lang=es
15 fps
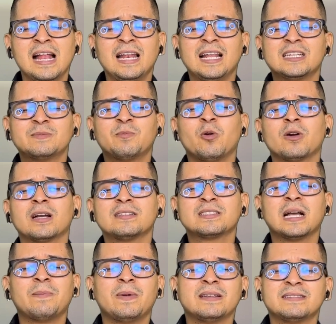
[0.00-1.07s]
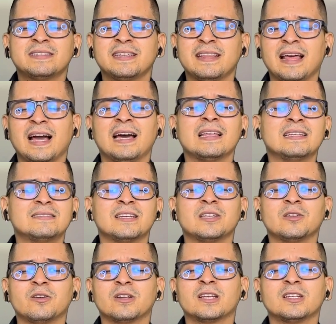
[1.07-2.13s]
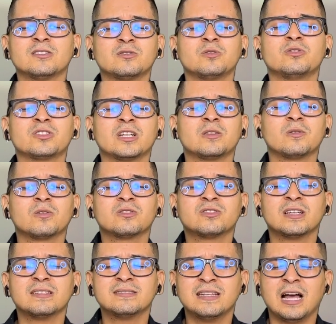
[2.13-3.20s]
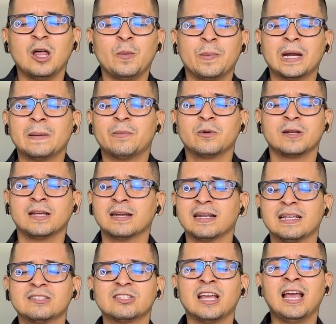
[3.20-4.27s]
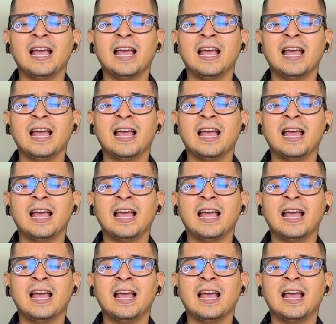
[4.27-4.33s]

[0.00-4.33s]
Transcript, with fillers: las pocas capacidades, Señor Jesús, que tú nos has dado para ponerlas